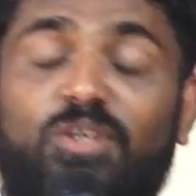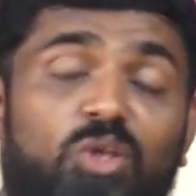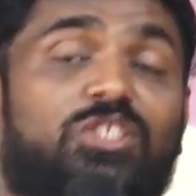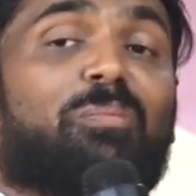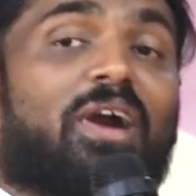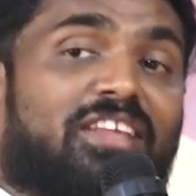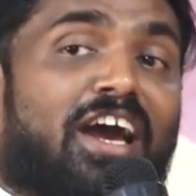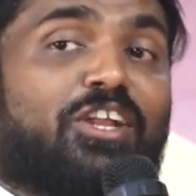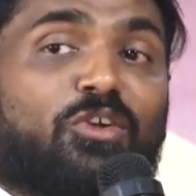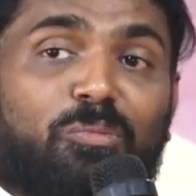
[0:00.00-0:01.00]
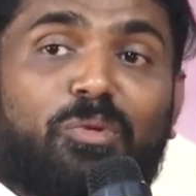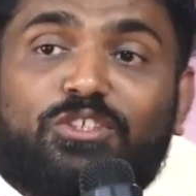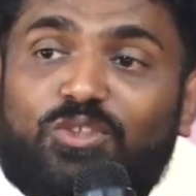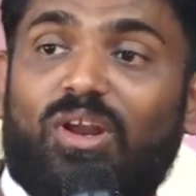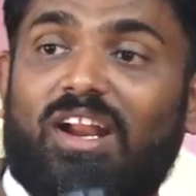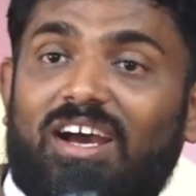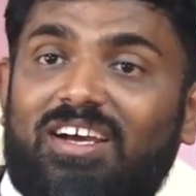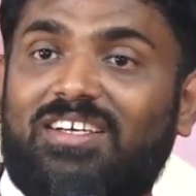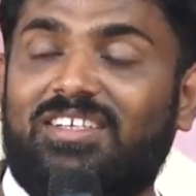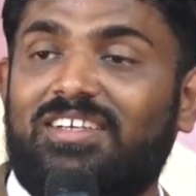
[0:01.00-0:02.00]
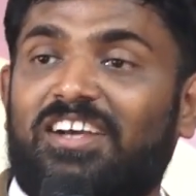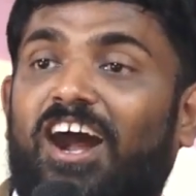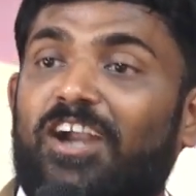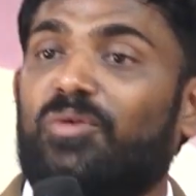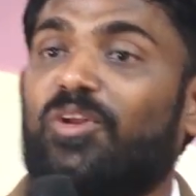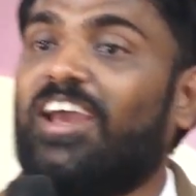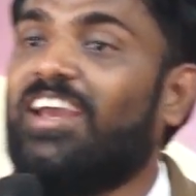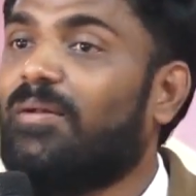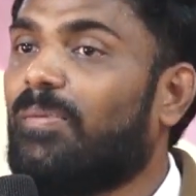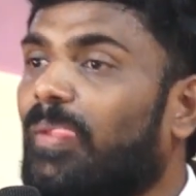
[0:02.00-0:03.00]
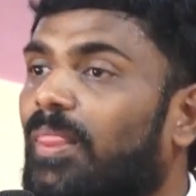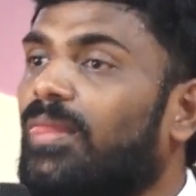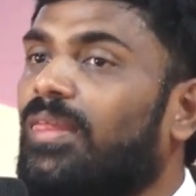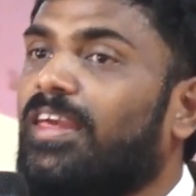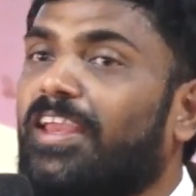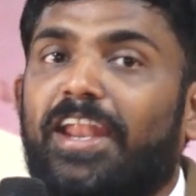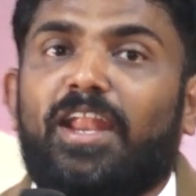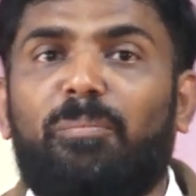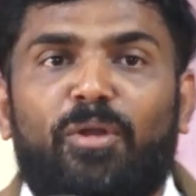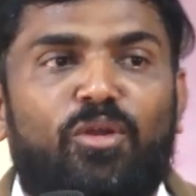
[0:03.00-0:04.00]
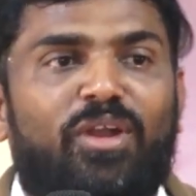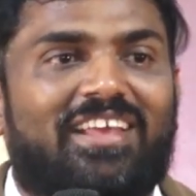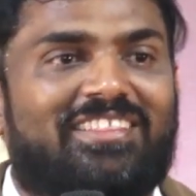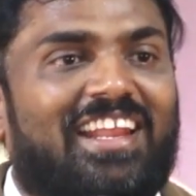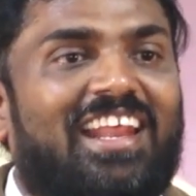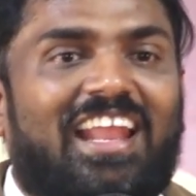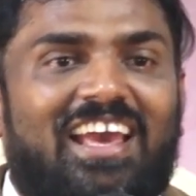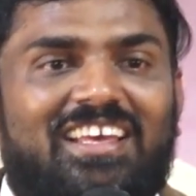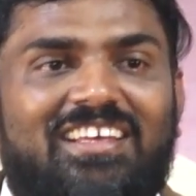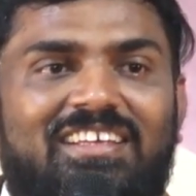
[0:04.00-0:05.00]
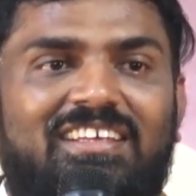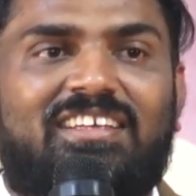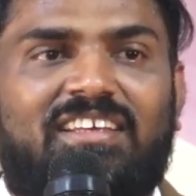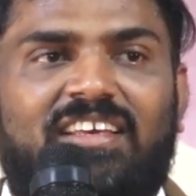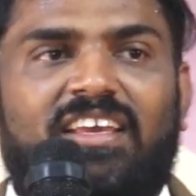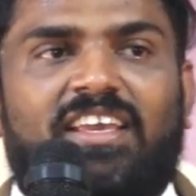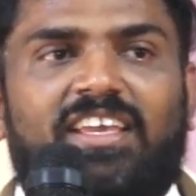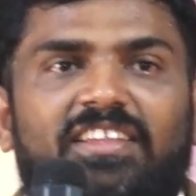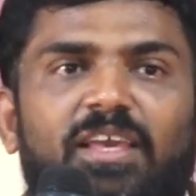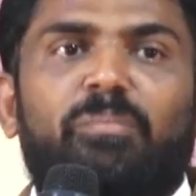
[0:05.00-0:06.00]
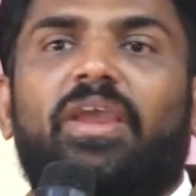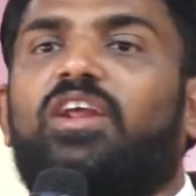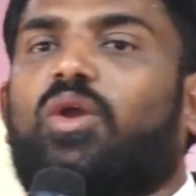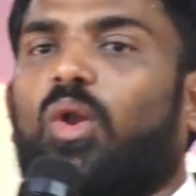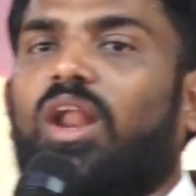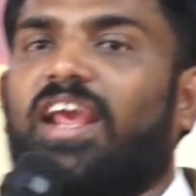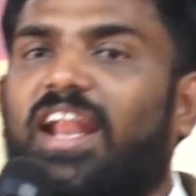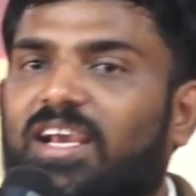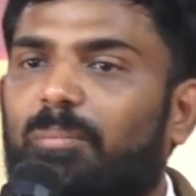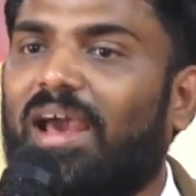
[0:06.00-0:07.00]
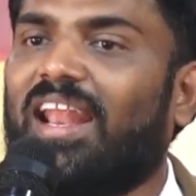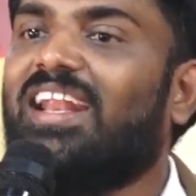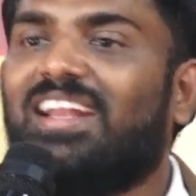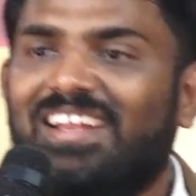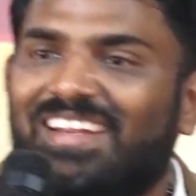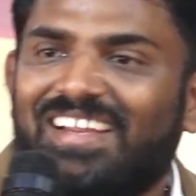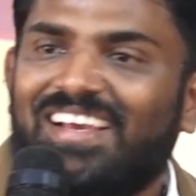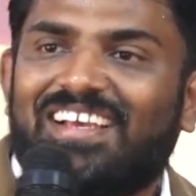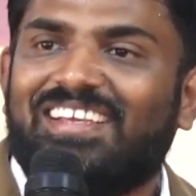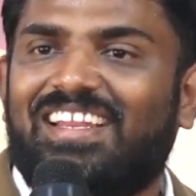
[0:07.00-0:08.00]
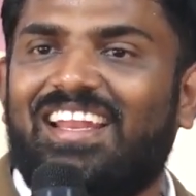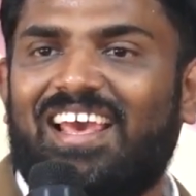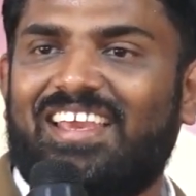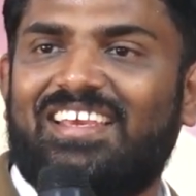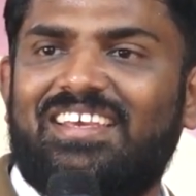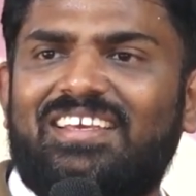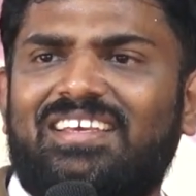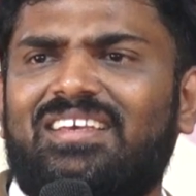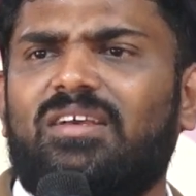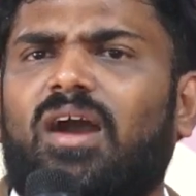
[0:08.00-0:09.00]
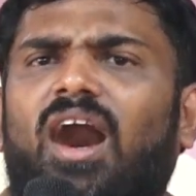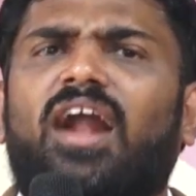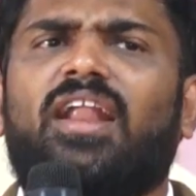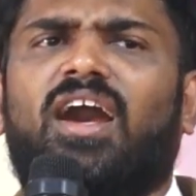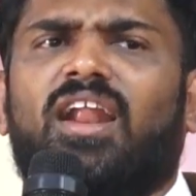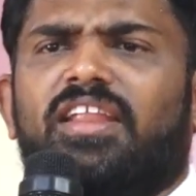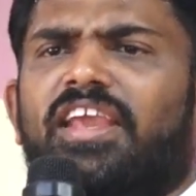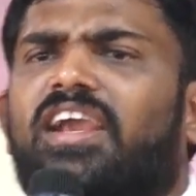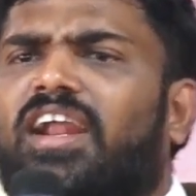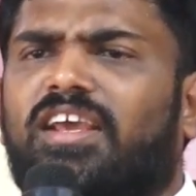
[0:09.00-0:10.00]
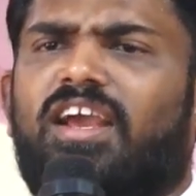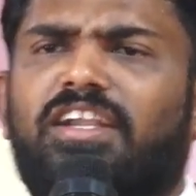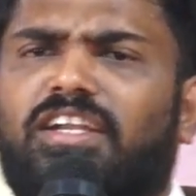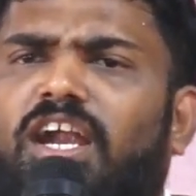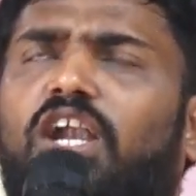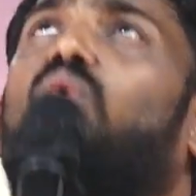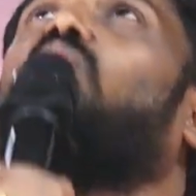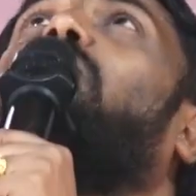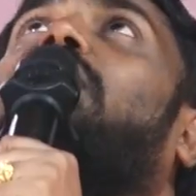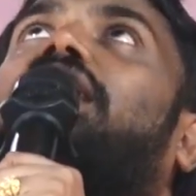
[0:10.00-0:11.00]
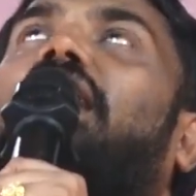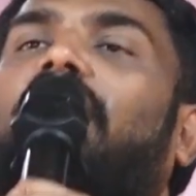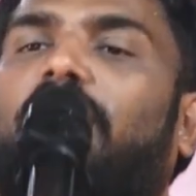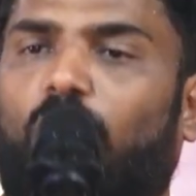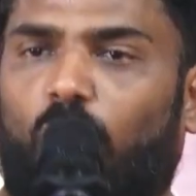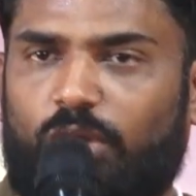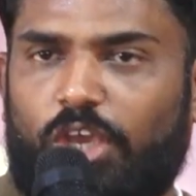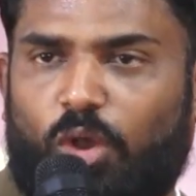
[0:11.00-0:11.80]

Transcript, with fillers: யோசப்பா ஆண்டவர்கிட்ட போய் சொல்கிறான் ஆண்டவரே என்ன பண்ணணும்னு எனக்கு தெரியல இதை மேற்கொள்ள எனக்கு பலன் இல்லை ஆனால் எங்கள் கண்கள் உண்மையே நோக்கி